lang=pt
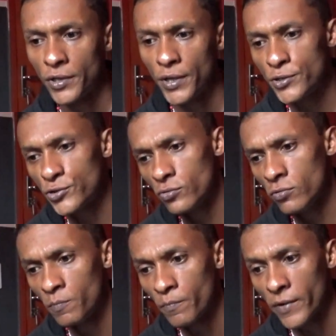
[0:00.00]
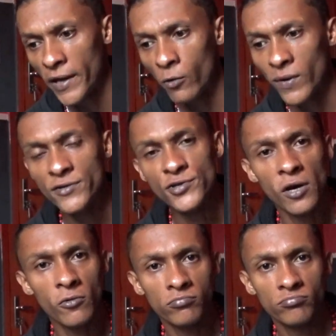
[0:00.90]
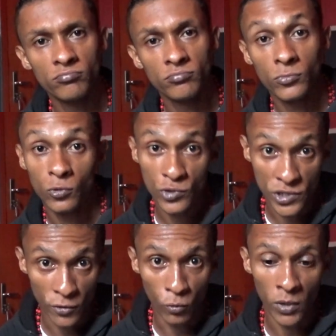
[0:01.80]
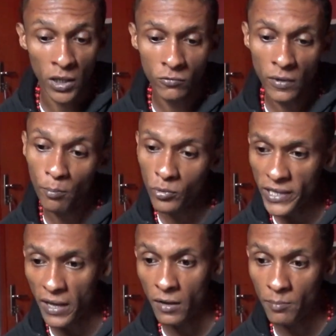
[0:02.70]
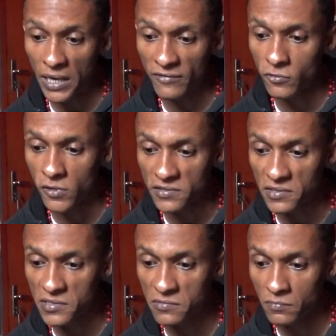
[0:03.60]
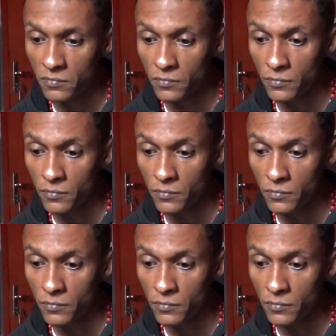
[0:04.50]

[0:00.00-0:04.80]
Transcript: Exu é guardião, o ser humano apunhala pelas costas.